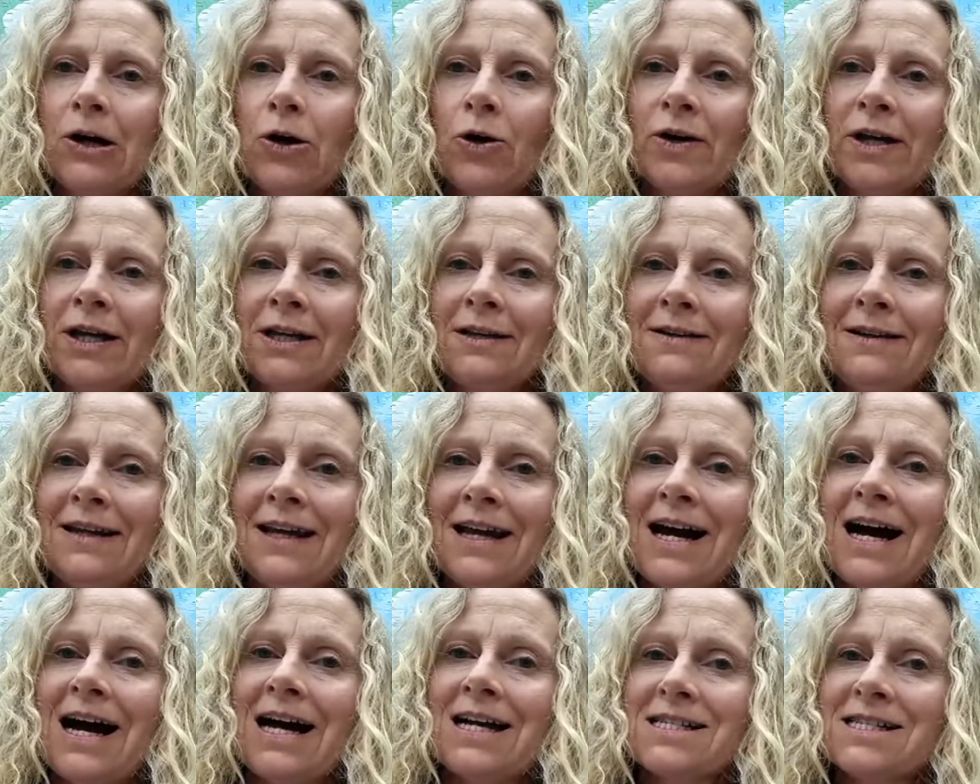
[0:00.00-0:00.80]
Hoy en
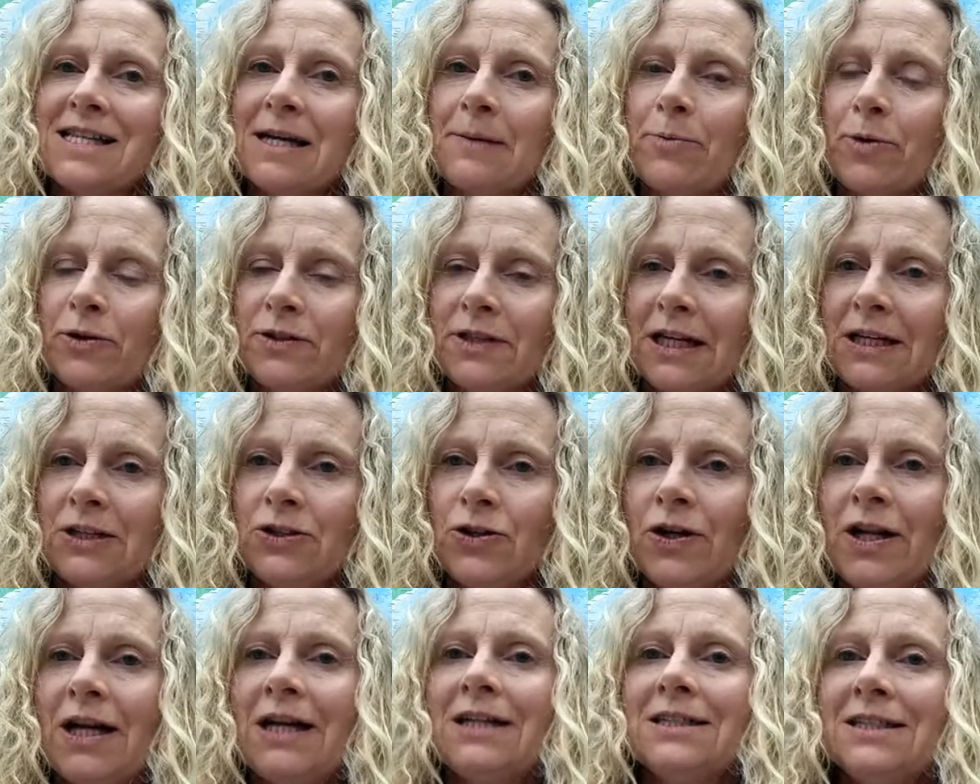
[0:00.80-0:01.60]
día, a ser
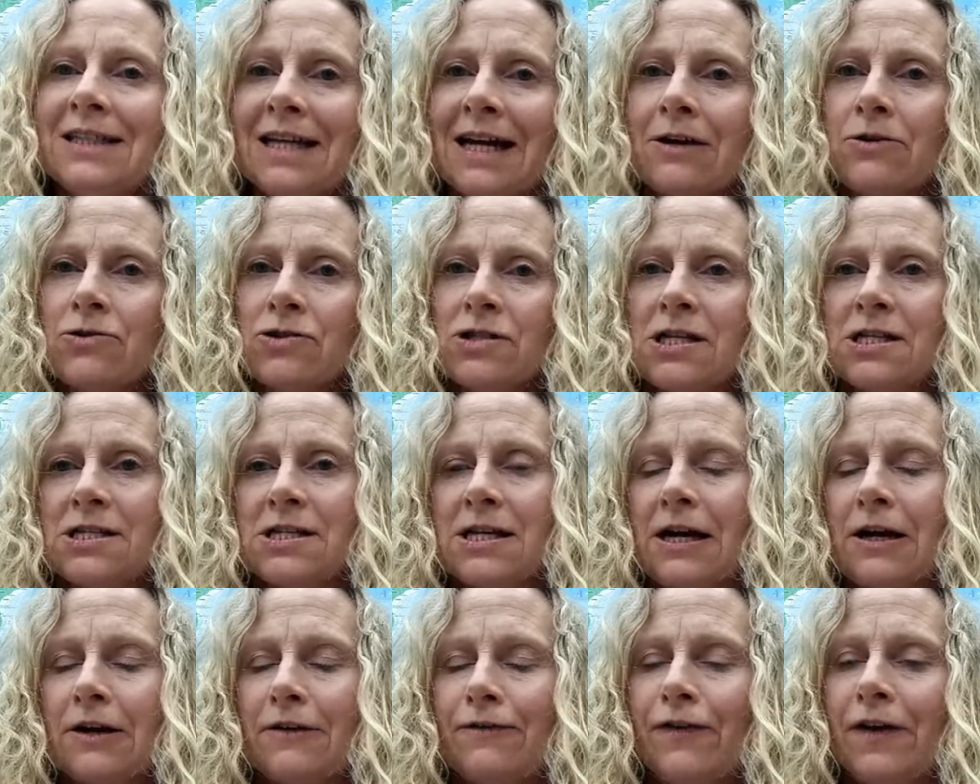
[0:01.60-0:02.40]
protectora, ya no se
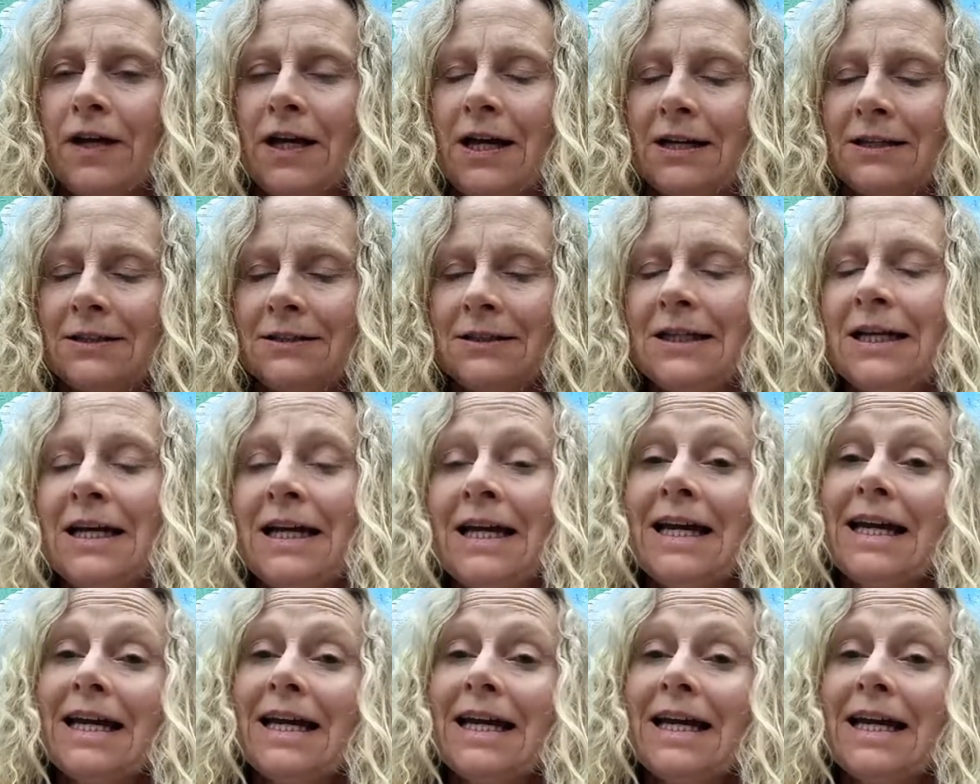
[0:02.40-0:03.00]
sacrifican.